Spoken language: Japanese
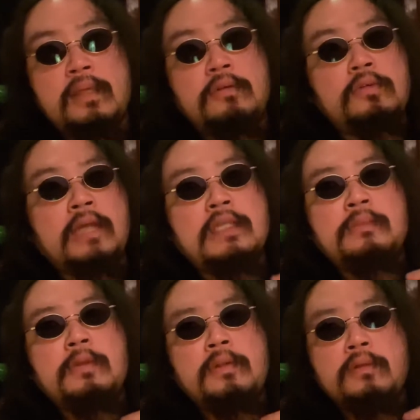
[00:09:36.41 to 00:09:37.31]
ちょっと馴染
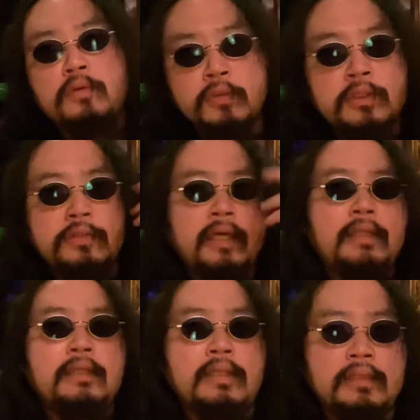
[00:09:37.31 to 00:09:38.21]
みのお肉屋
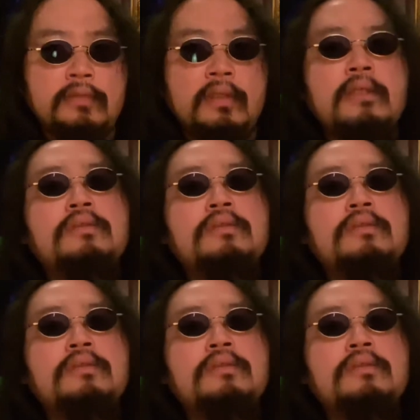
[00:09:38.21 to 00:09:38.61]
行ったんですよね。